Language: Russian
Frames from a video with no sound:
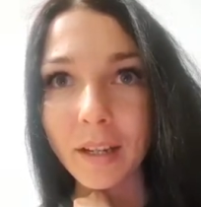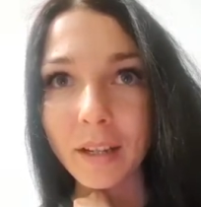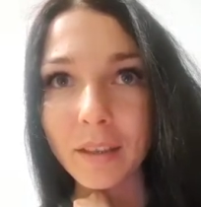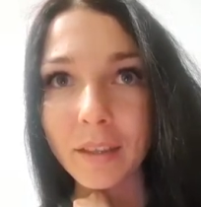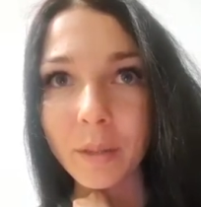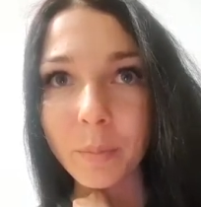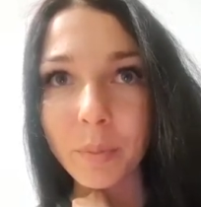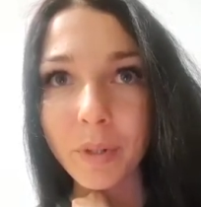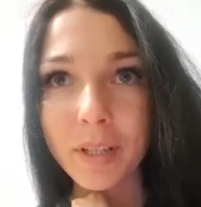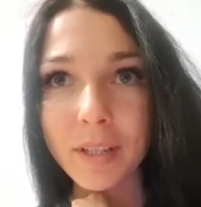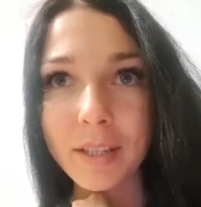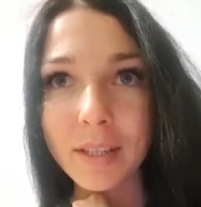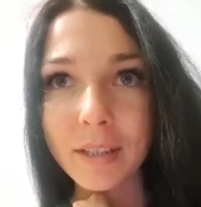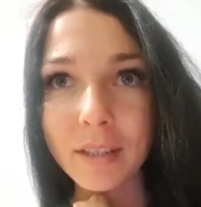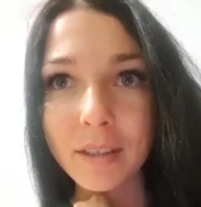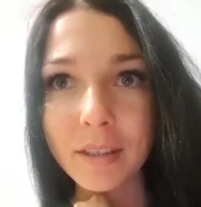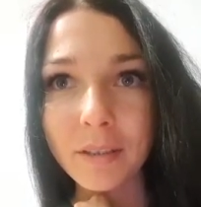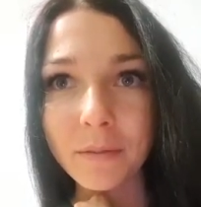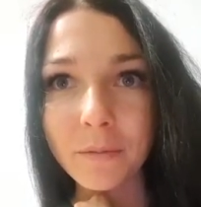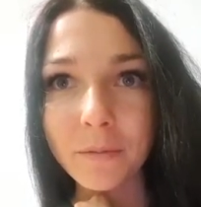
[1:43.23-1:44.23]
на
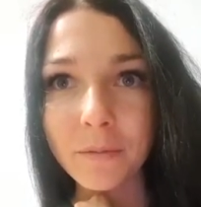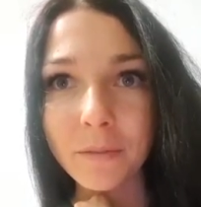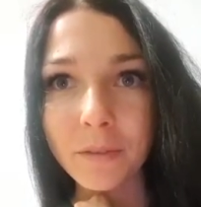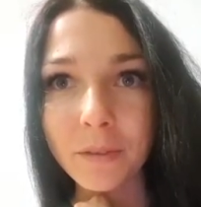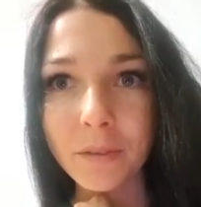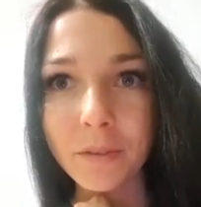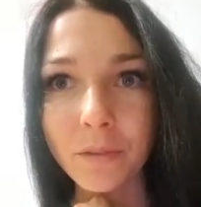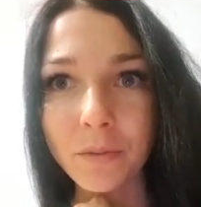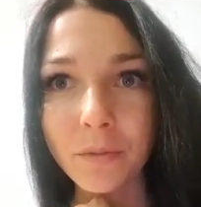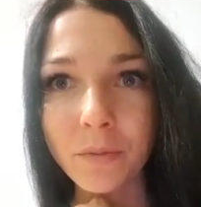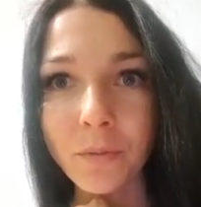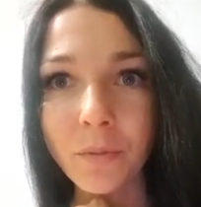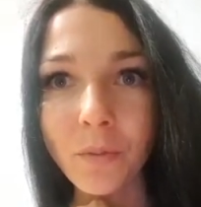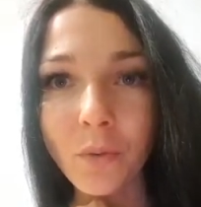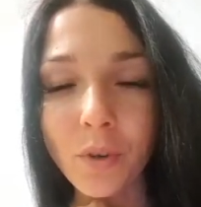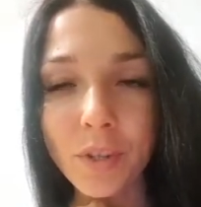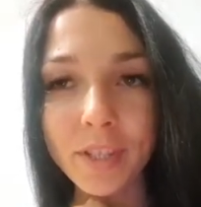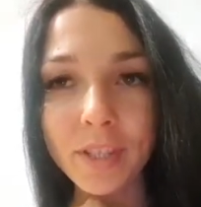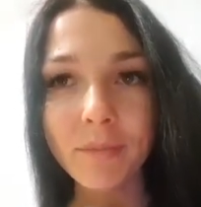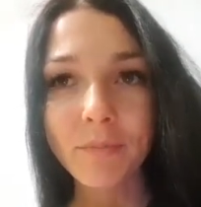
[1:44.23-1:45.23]
процентов
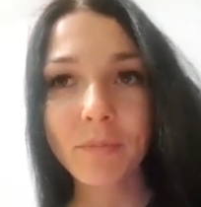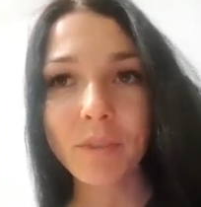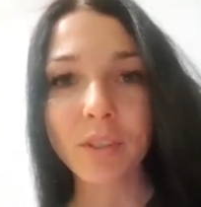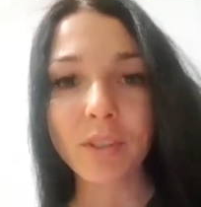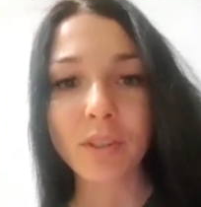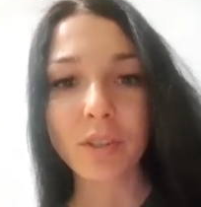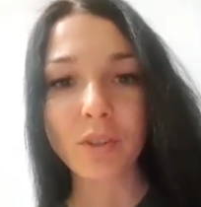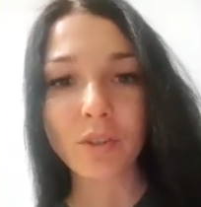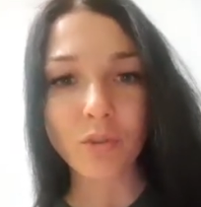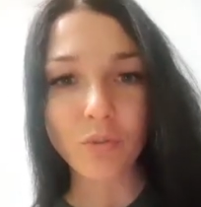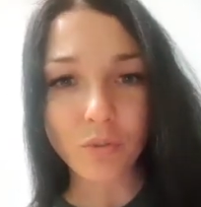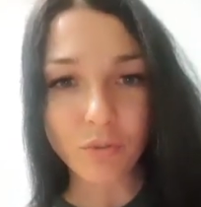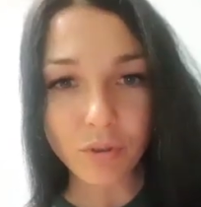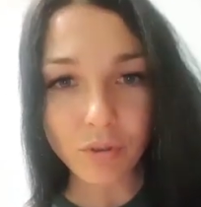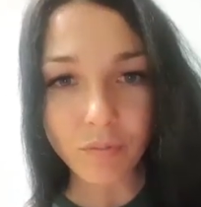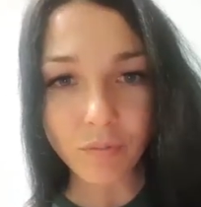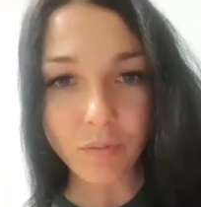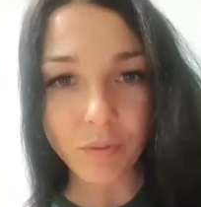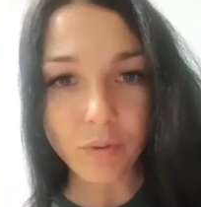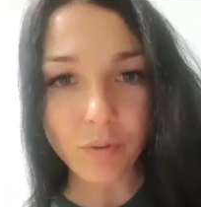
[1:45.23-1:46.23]
80
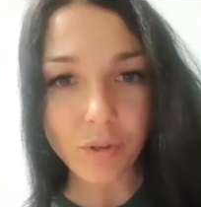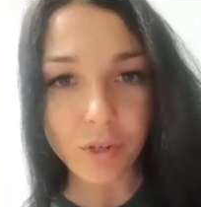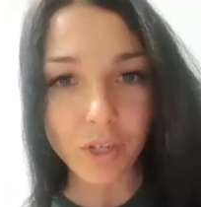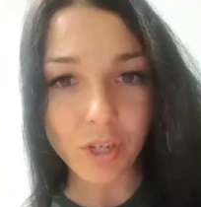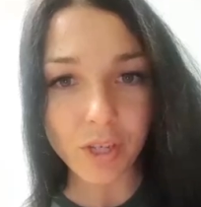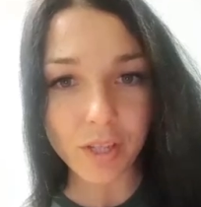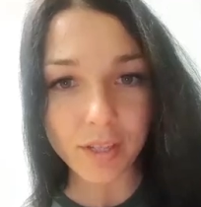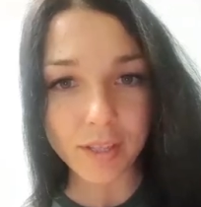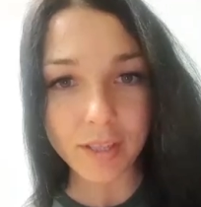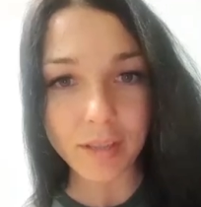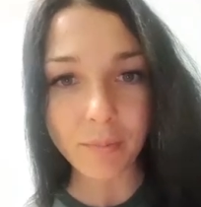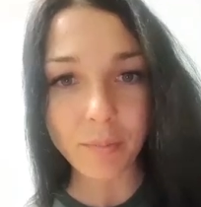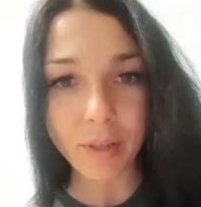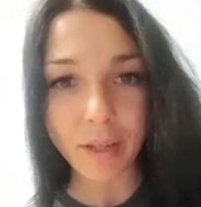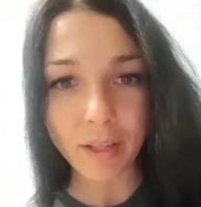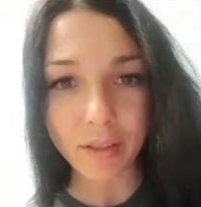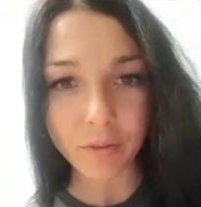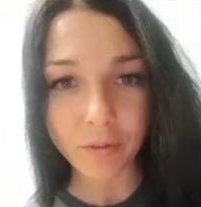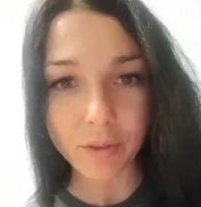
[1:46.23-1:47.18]
чувствующий себя.